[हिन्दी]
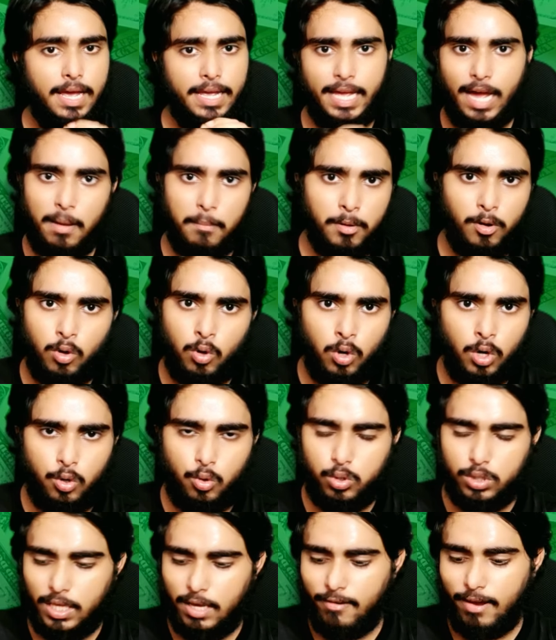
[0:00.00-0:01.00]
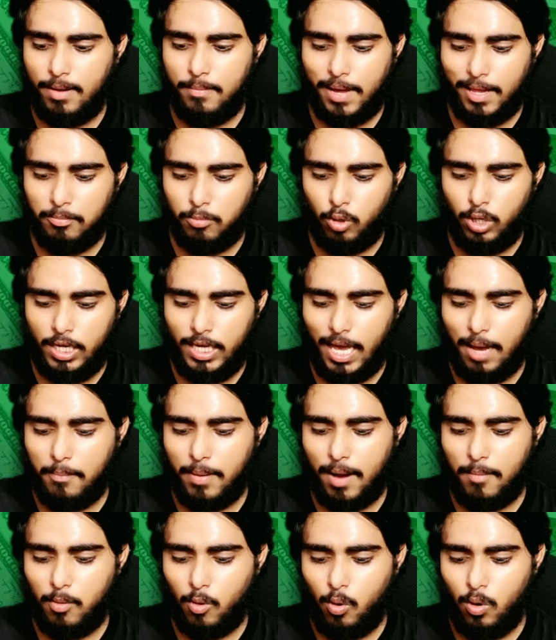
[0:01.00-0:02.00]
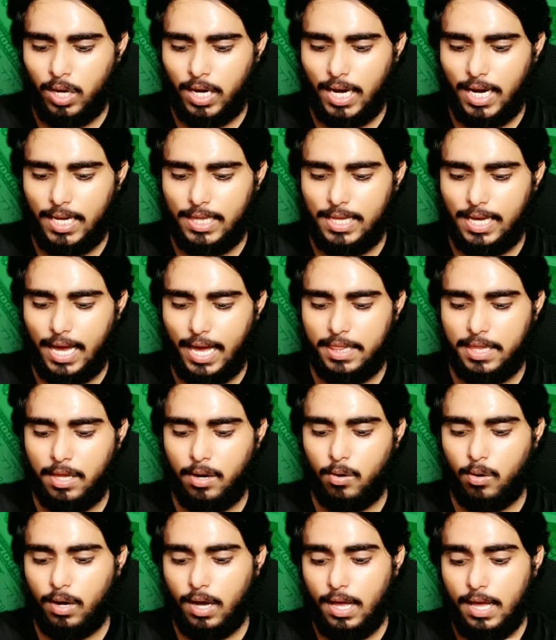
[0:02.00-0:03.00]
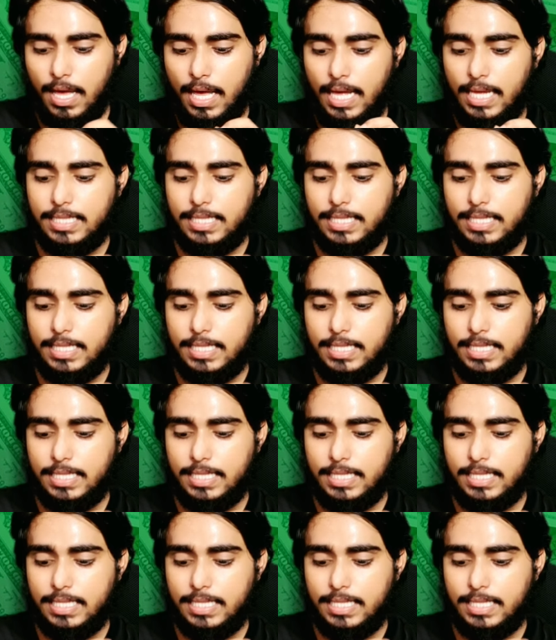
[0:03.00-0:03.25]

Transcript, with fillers: यहां पर उन्होंने खुद ये वाली बात बोली यहां पर आप लोगों को क्लियर दिखाई दे रहा होगा